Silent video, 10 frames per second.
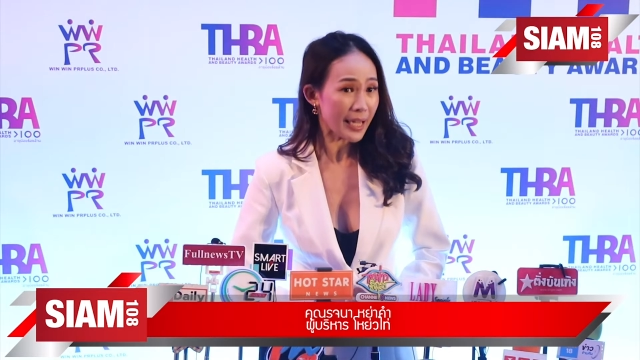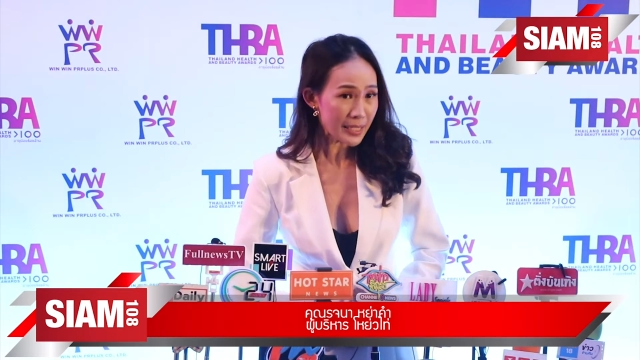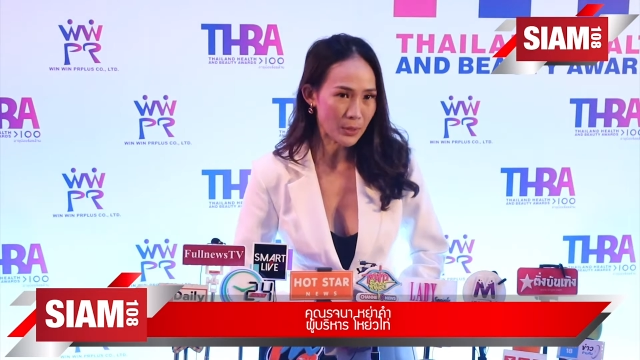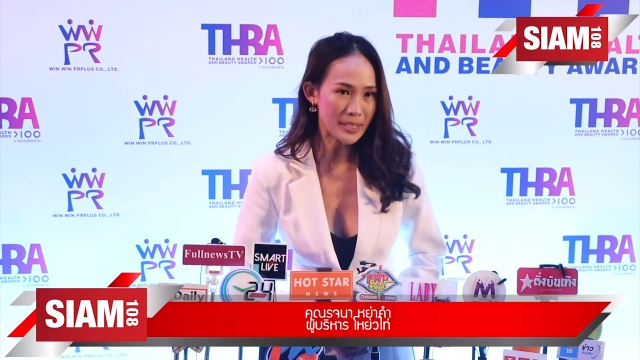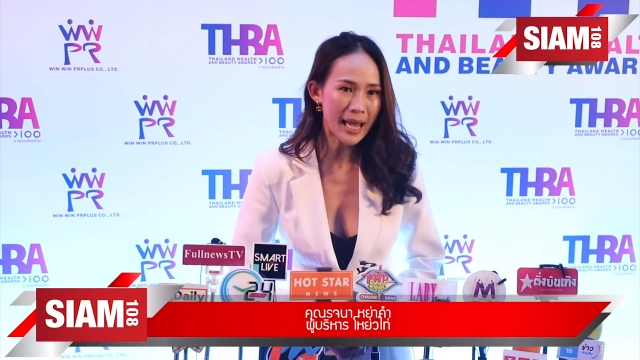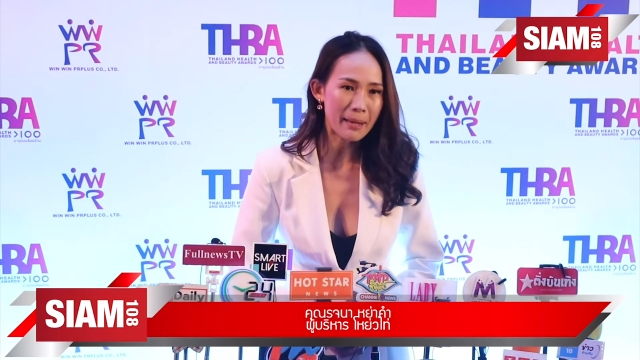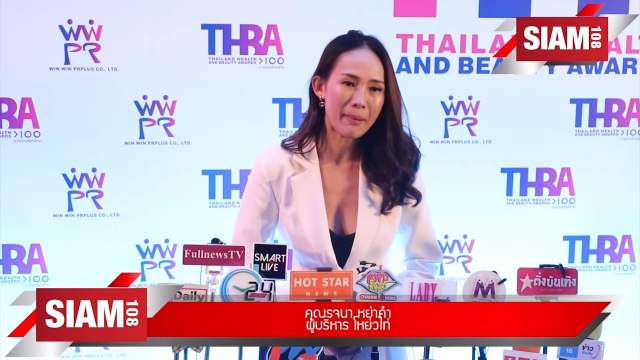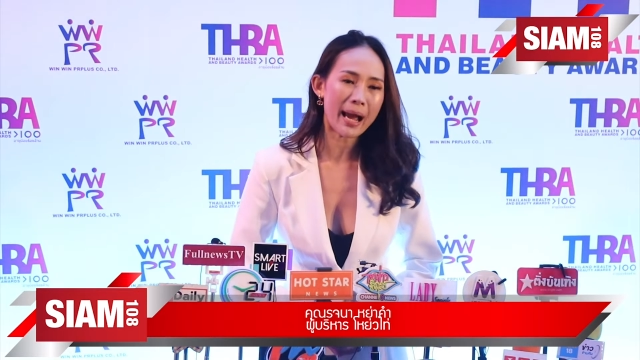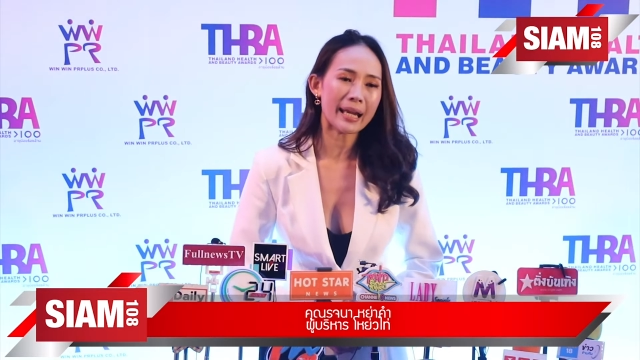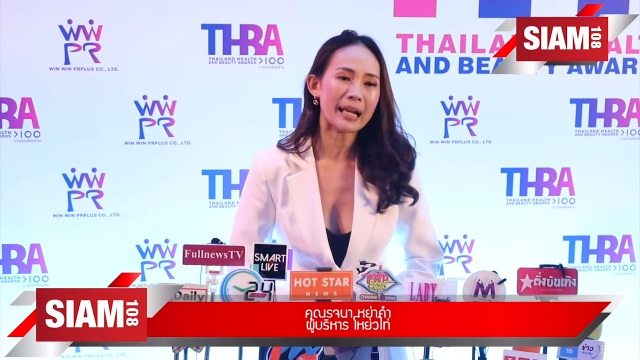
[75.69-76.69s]
น่าสนใจ
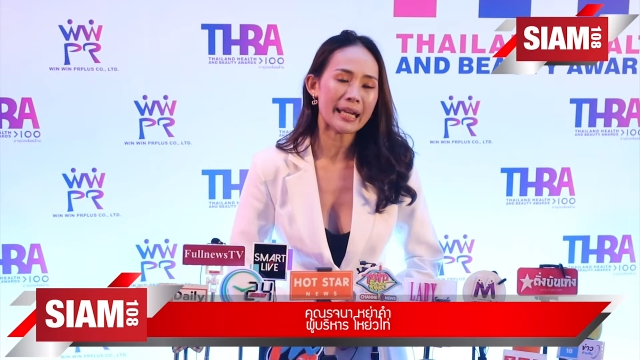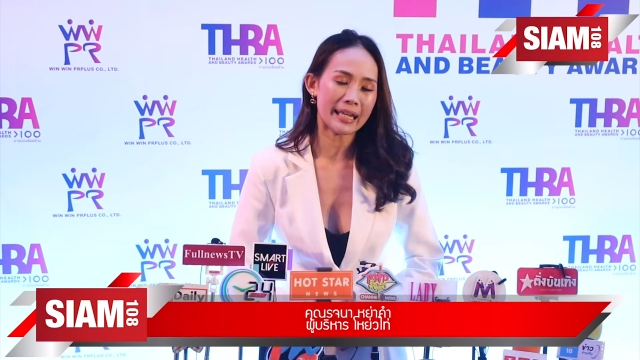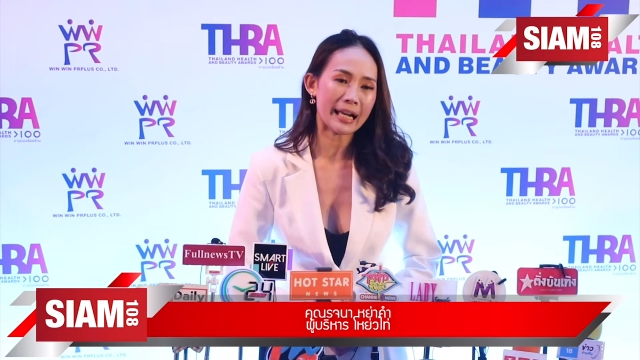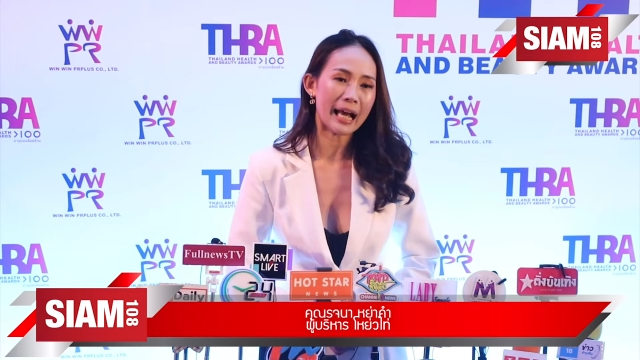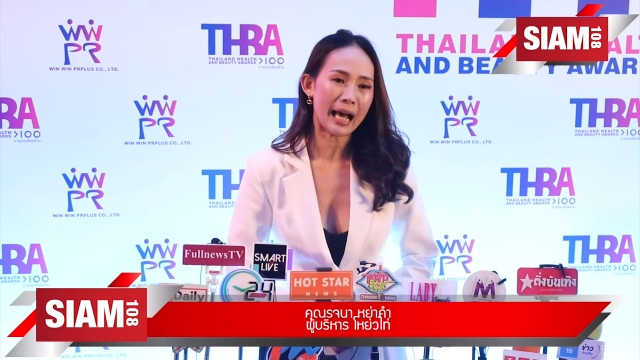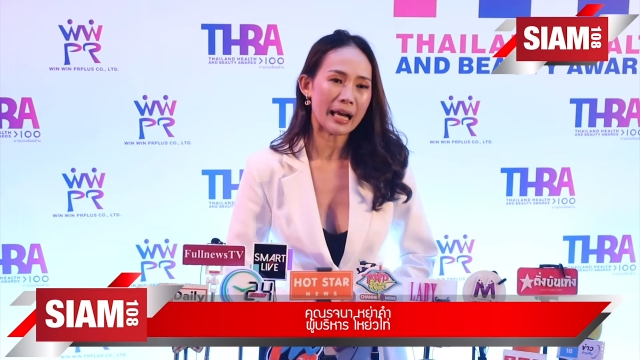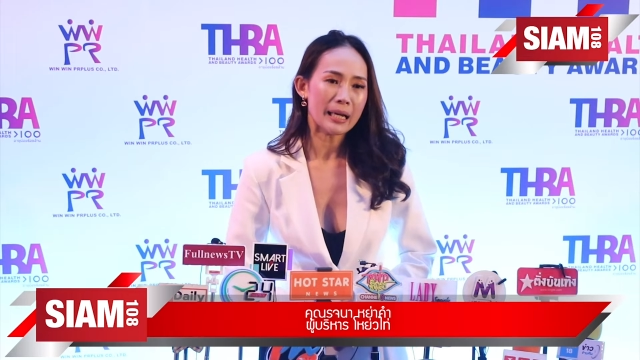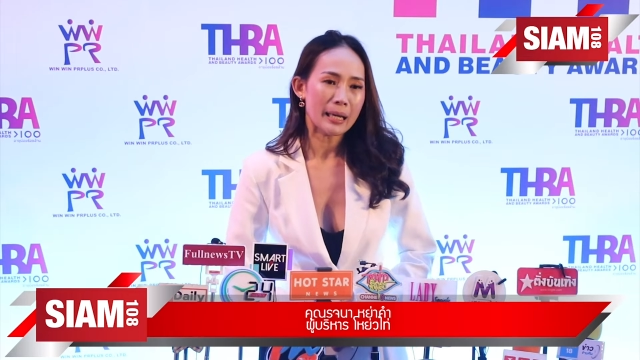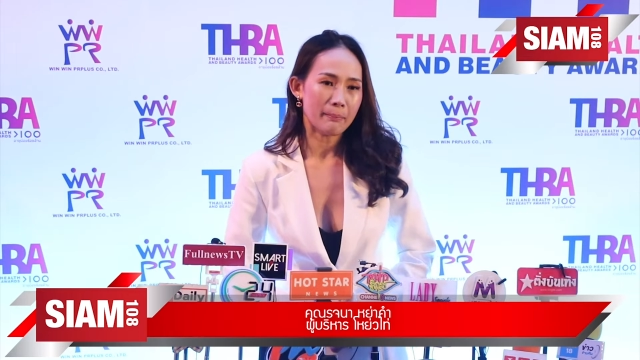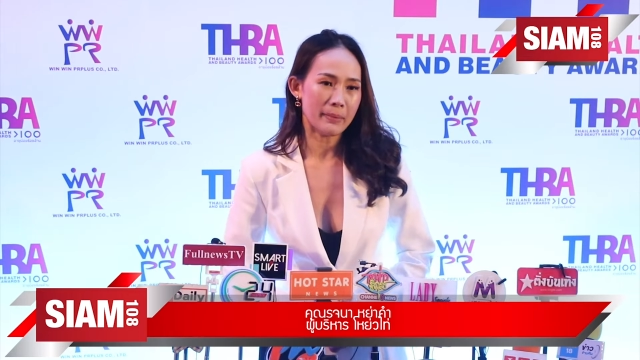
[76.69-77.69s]
ไหมอะไรอย่างเงี้ยคะ
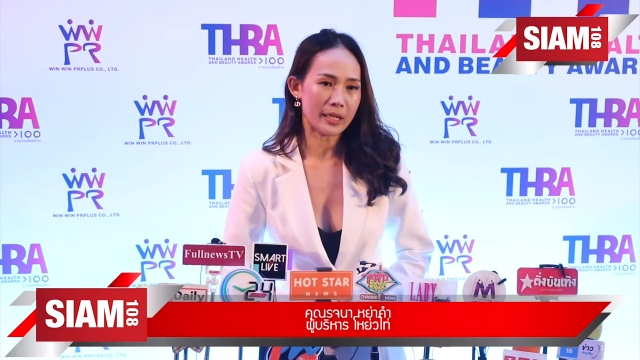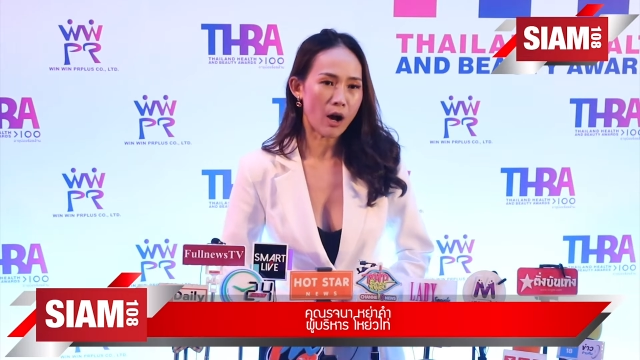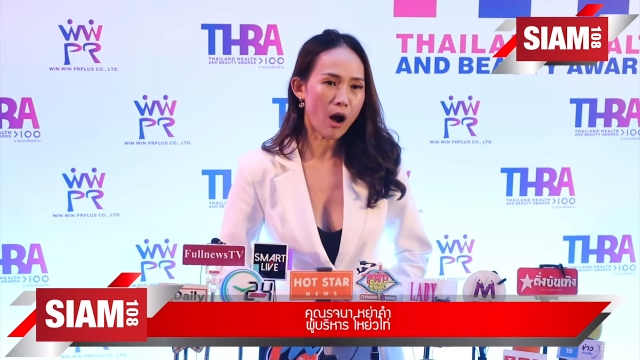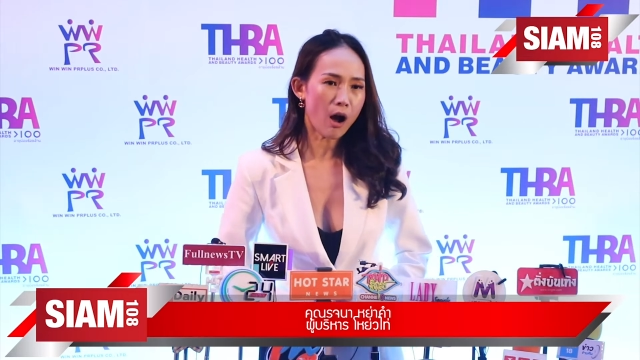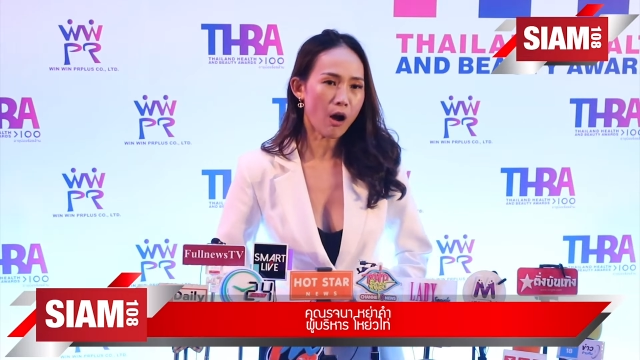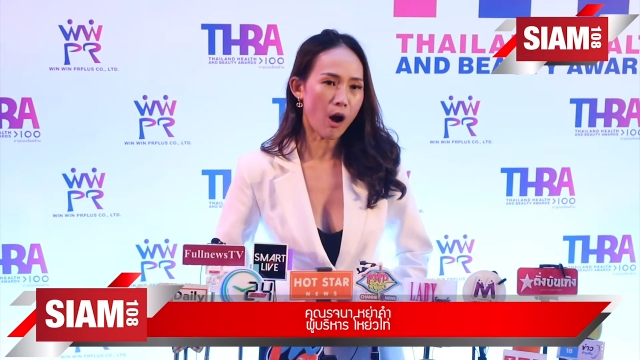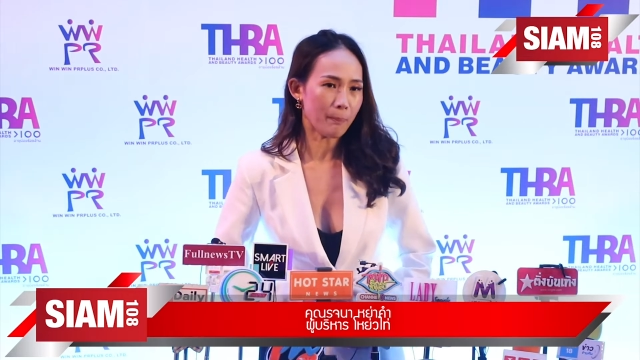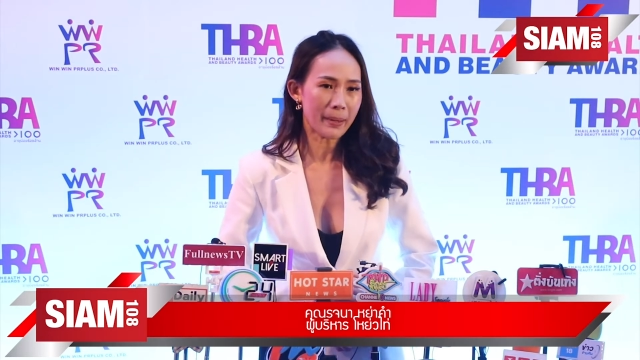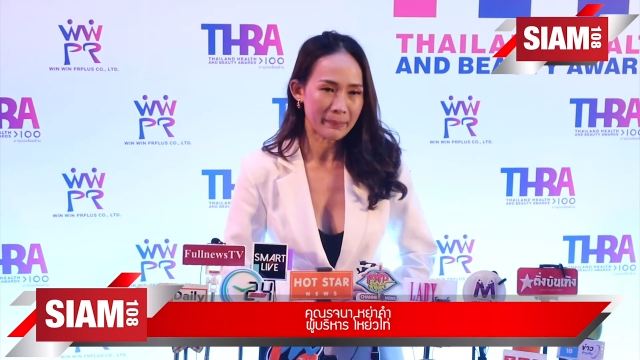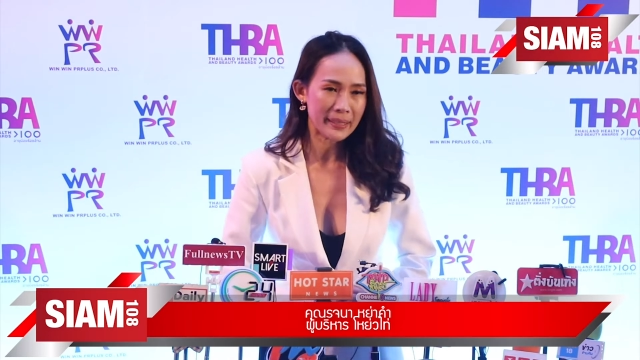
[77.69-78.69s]
มีก็ขอ
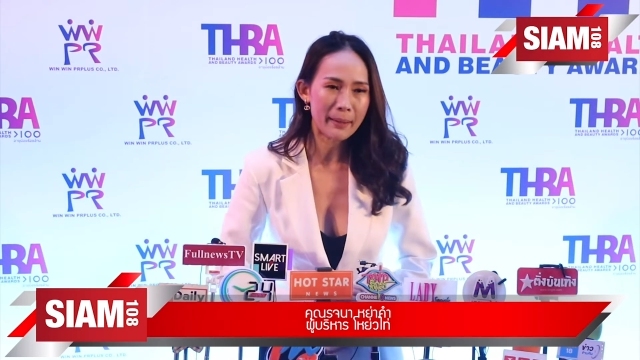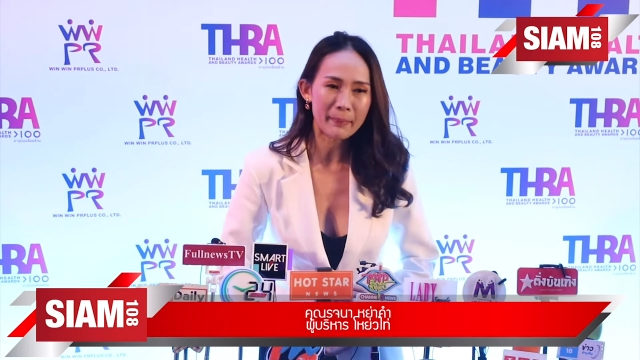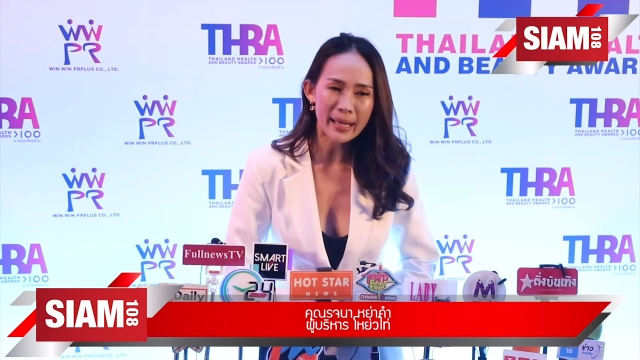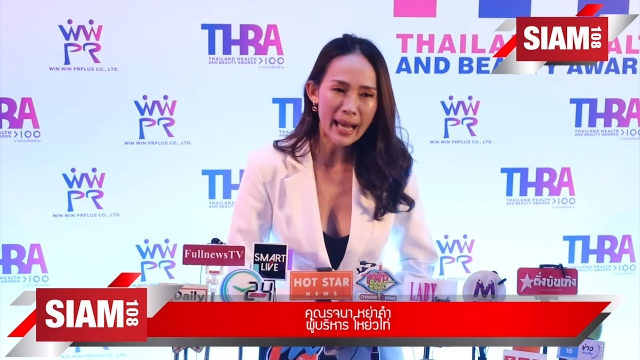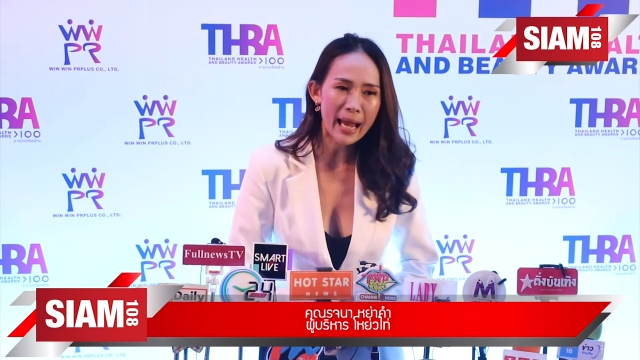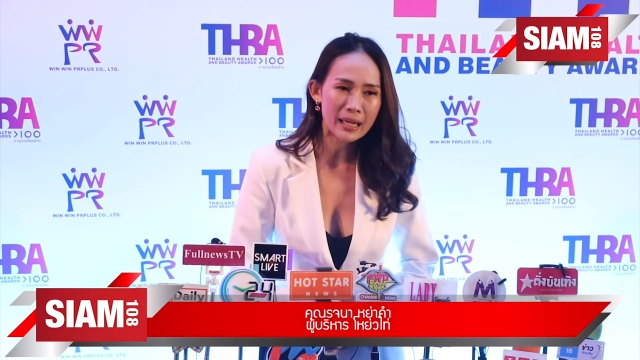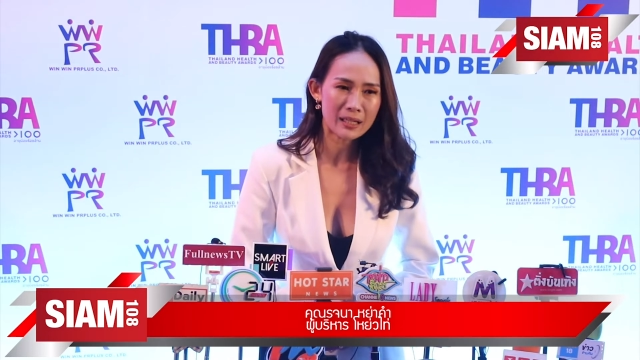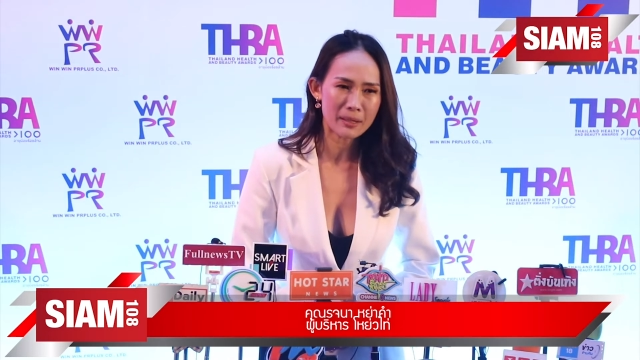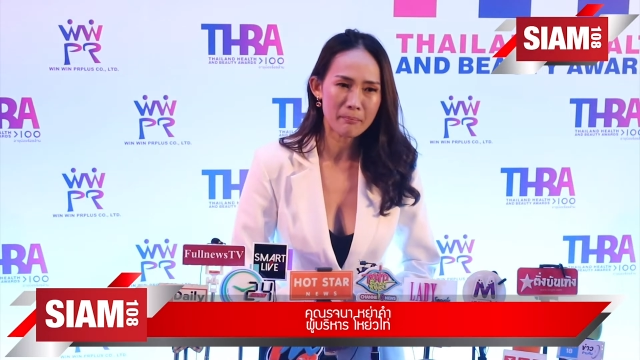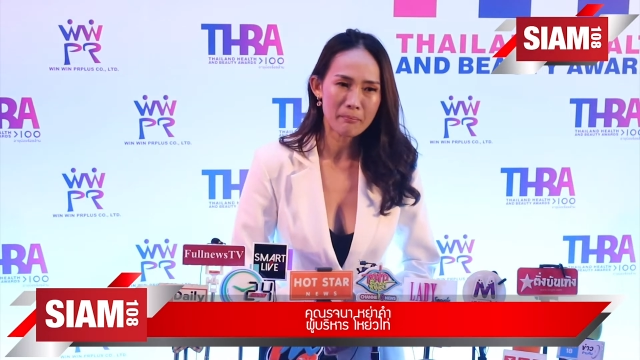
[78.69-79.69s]
เปรียบเทียบง่ายๆเลย